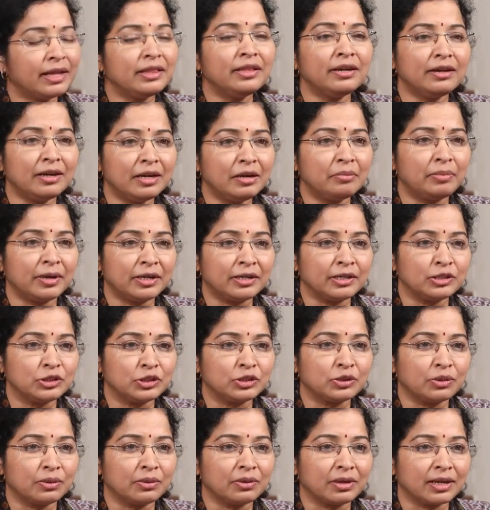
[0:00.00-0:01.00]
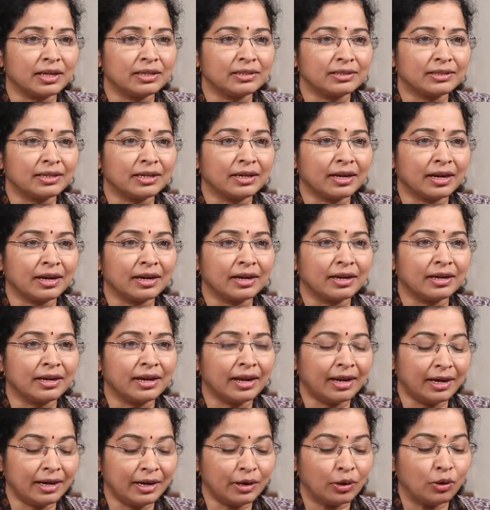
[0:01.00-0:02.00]
ఎందుకని పట్టించుకోవట్లేదు సరే
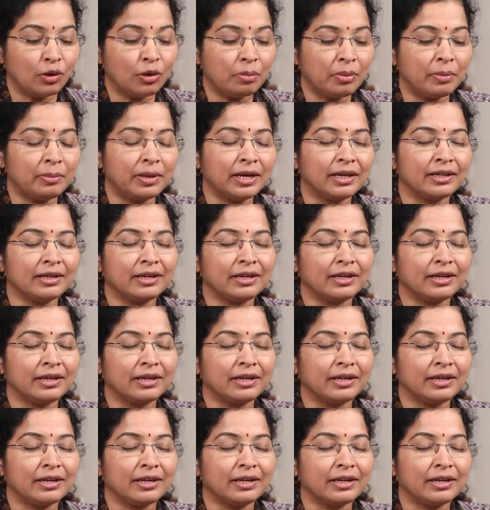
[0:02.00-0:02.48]
ఎక్కడ లోపం